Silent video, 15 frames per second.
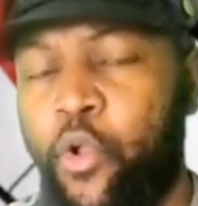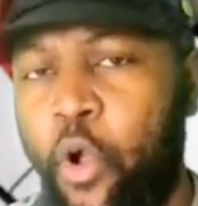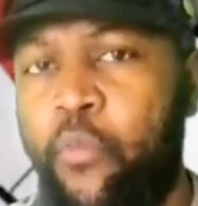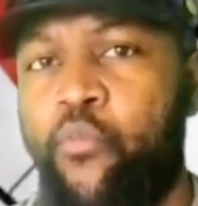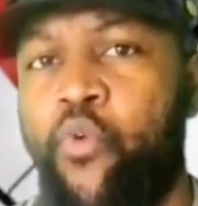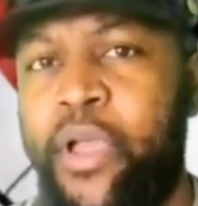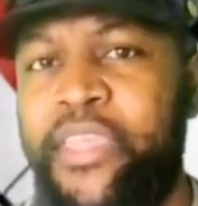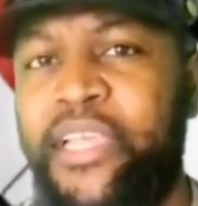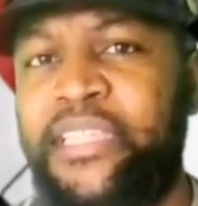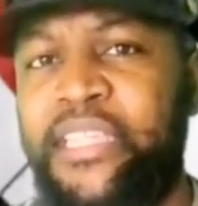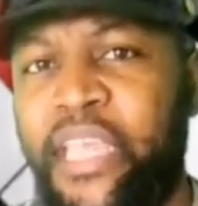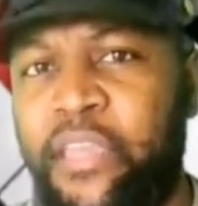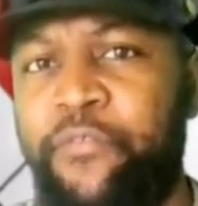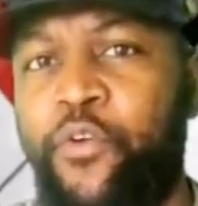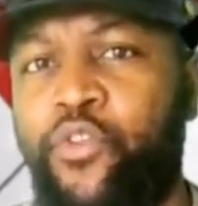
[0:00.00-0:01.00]
comme moi, il y a
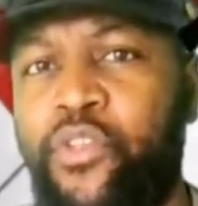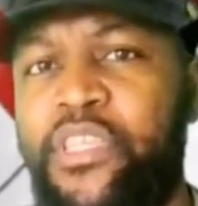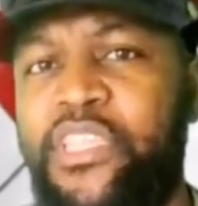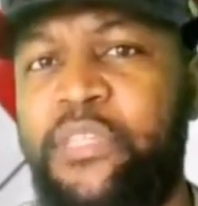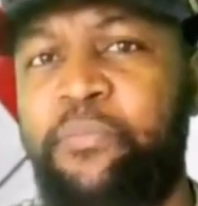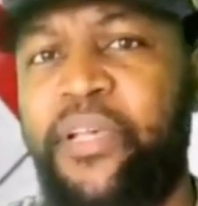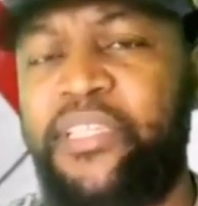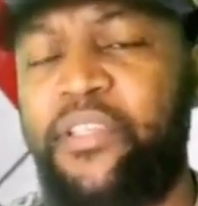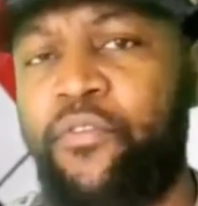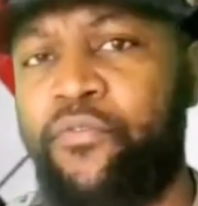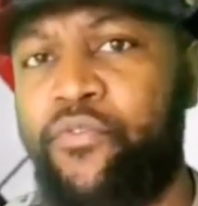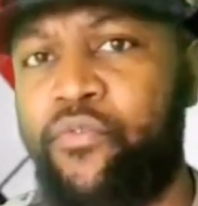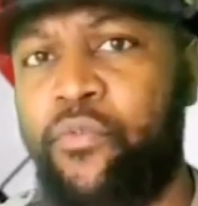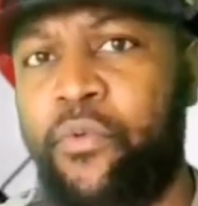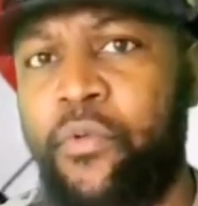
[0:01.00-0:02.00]
ces révoltes qui se passent
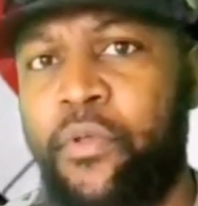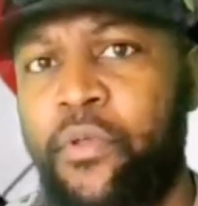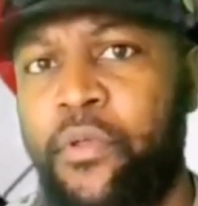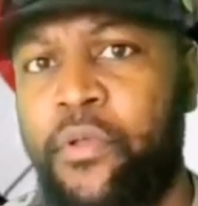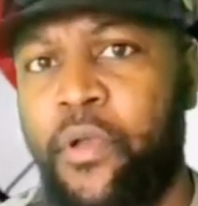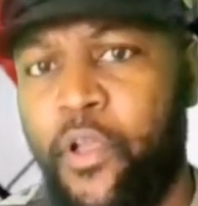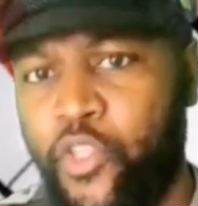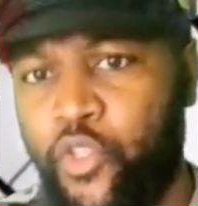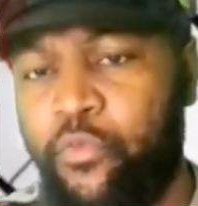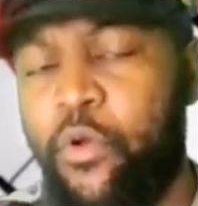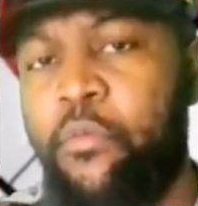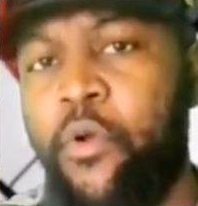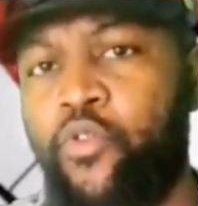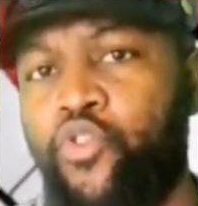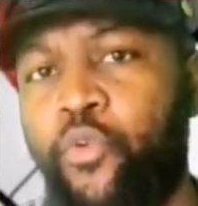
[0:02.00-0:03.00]
en vous. En ce
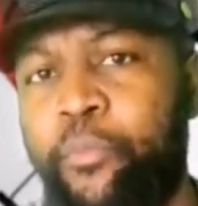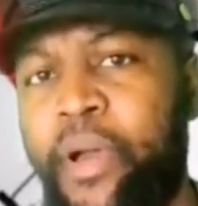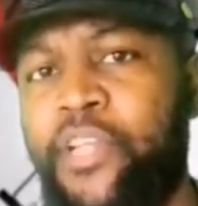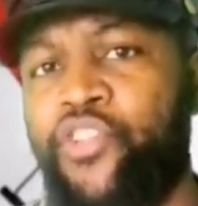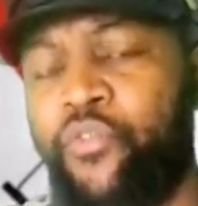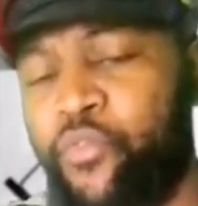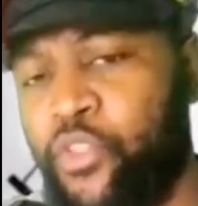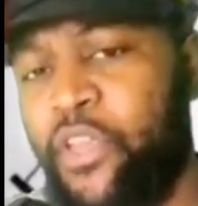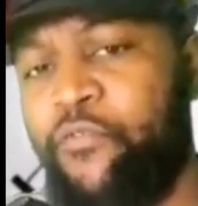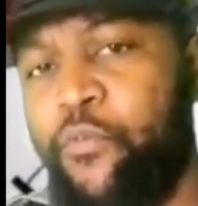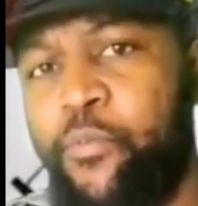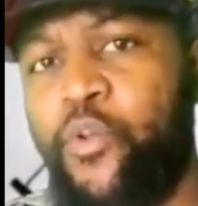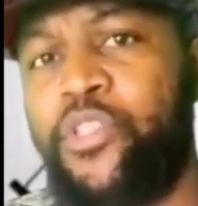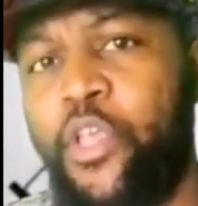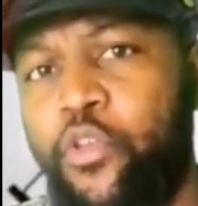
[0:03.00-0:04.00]
moment où je parle, je voudrais
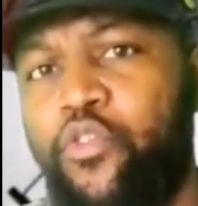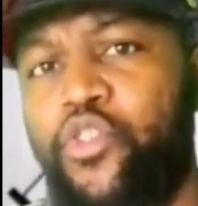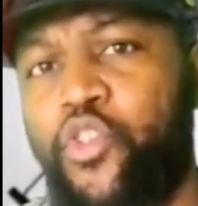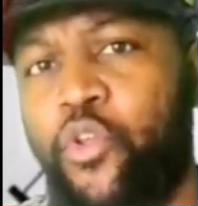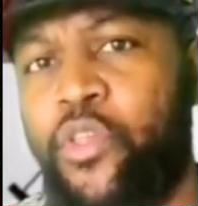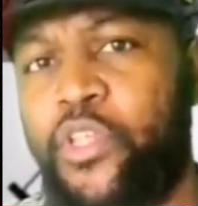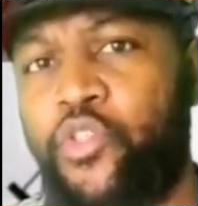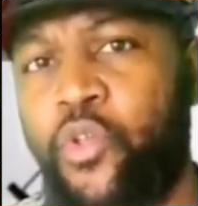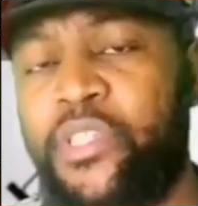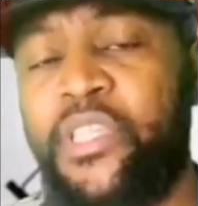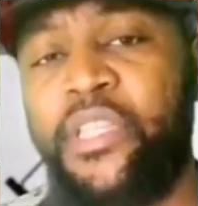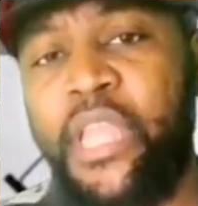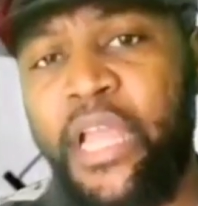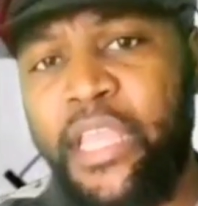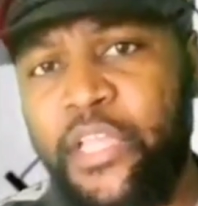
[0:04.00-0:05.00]
vous poser une seule question, et
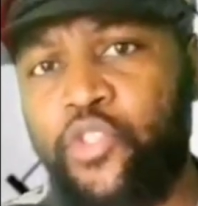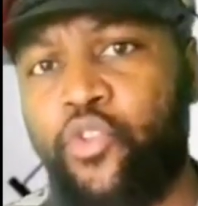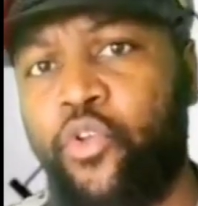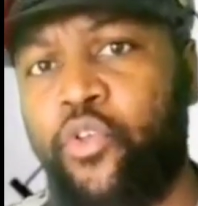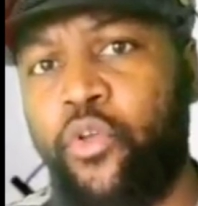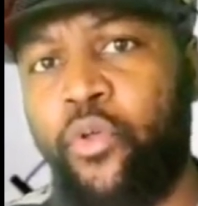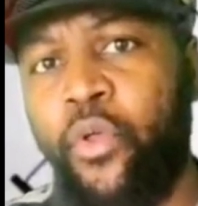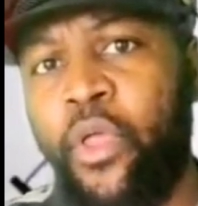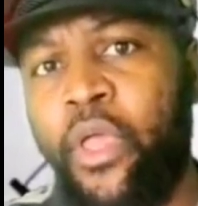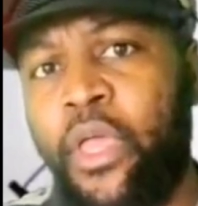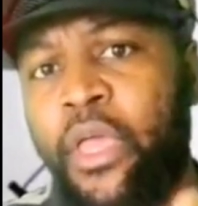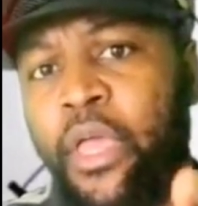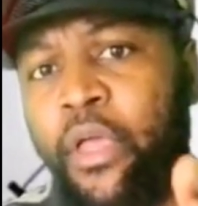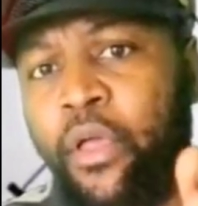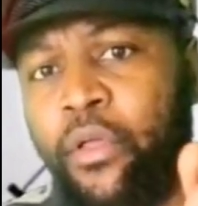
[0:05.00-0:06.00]
c'est la question
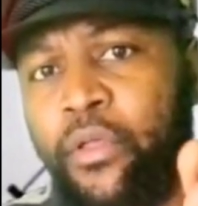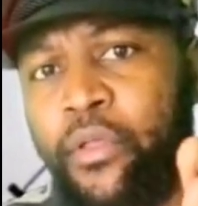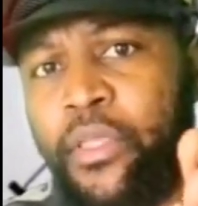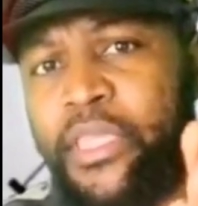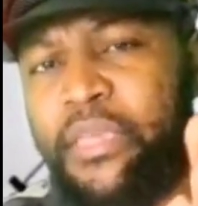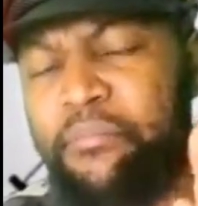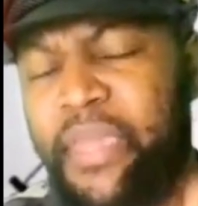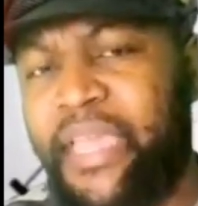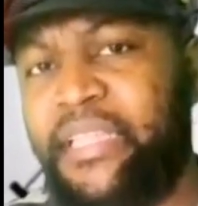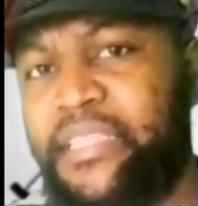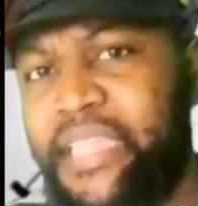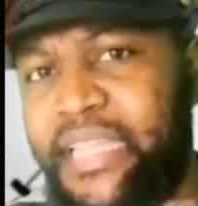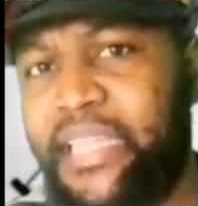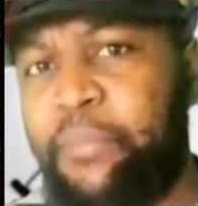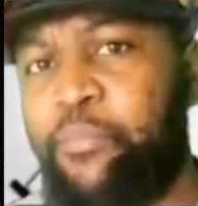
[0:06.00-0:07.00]
euh, qui
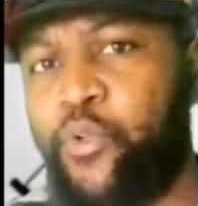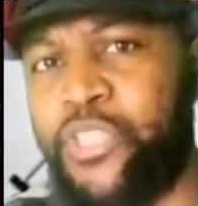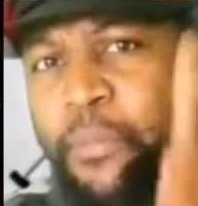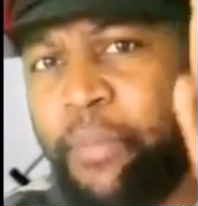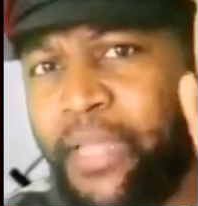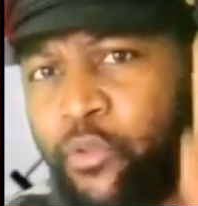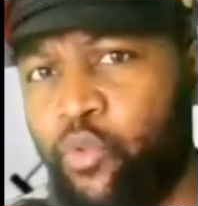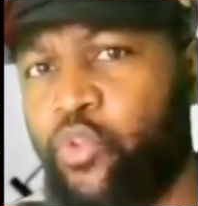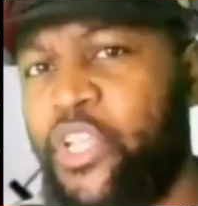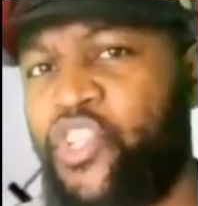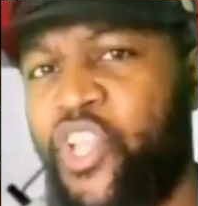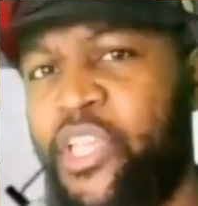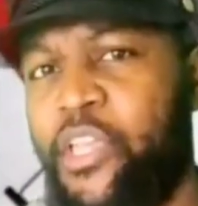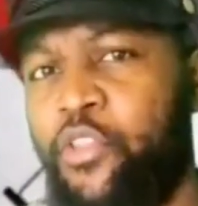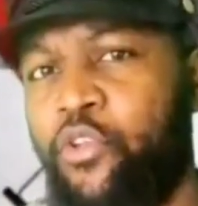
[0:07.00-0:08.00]
mérite d'être posée par tout
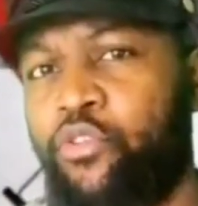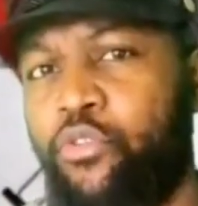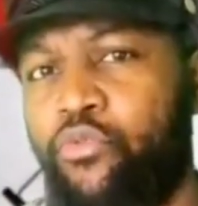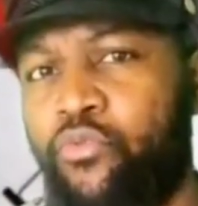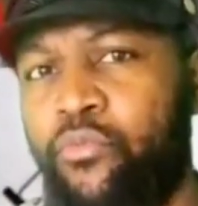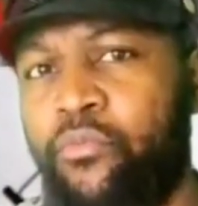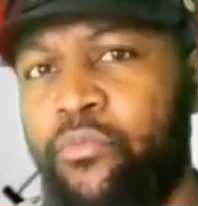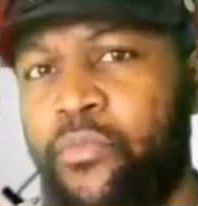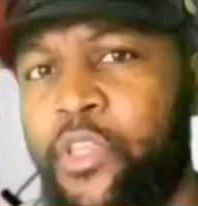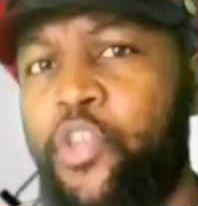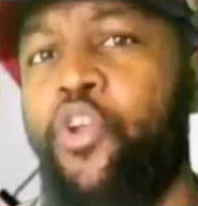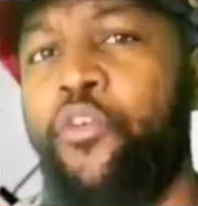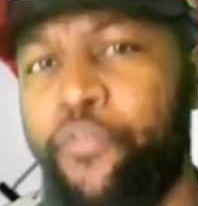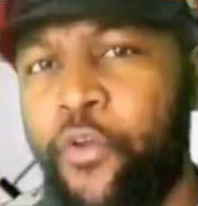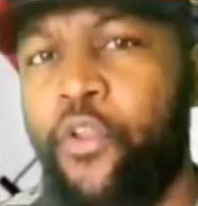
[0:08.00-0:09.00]
un chacun d'entre nous.
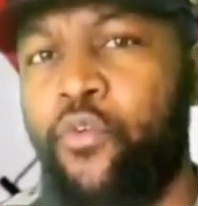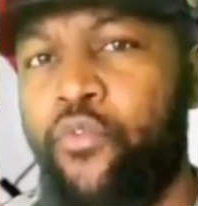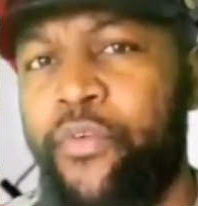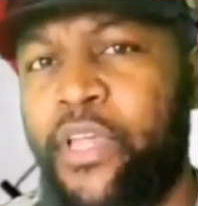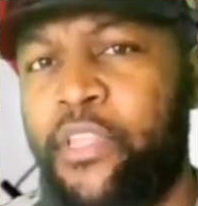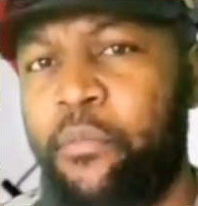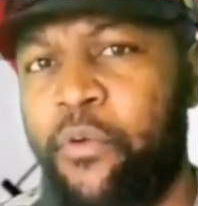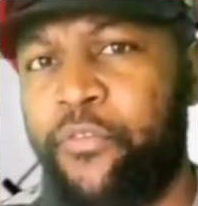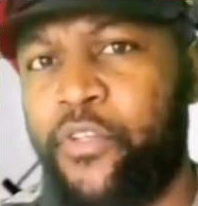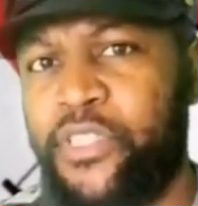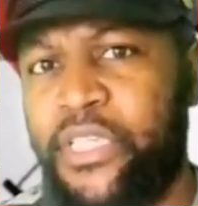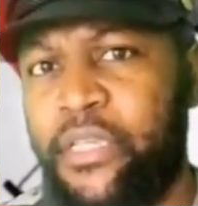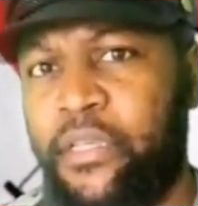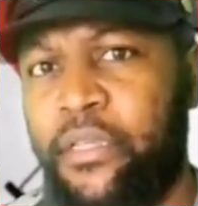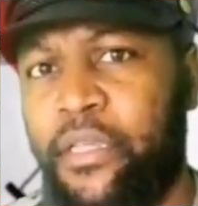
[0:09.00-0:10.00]
Que veut le gouvernement
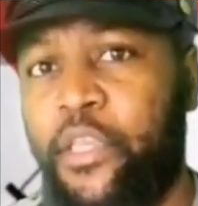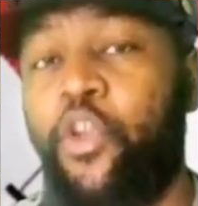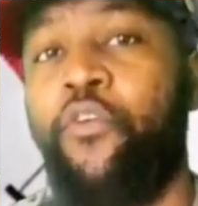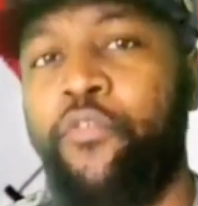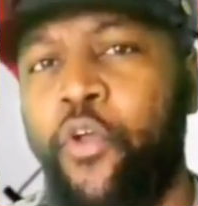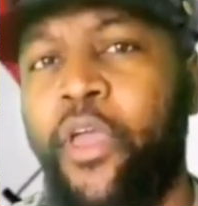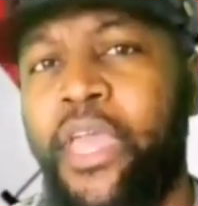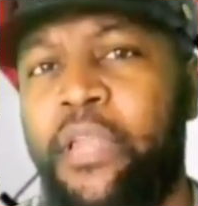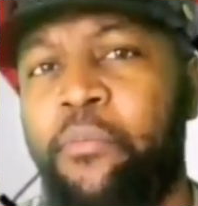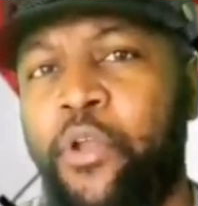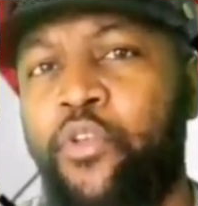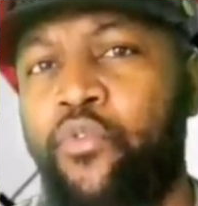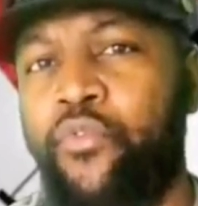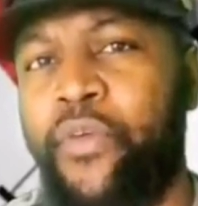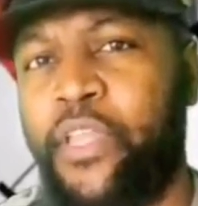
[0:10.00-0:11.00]
français que veut
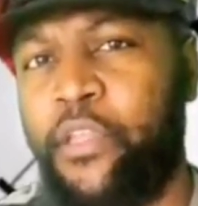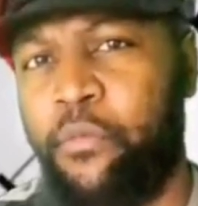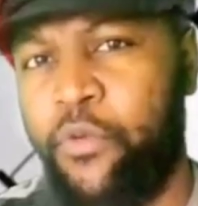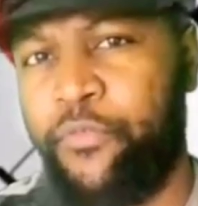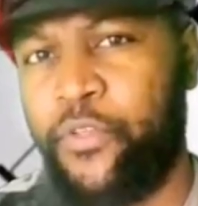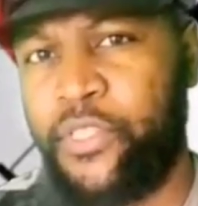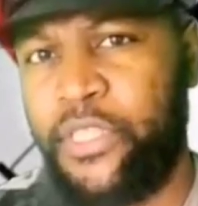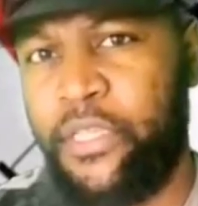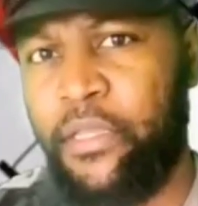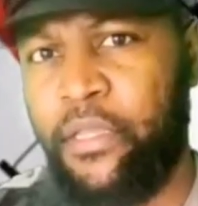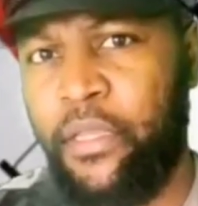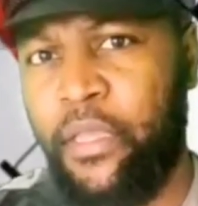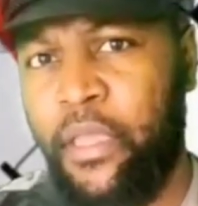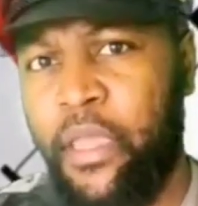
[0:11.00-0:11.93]
réellement le gouvernement français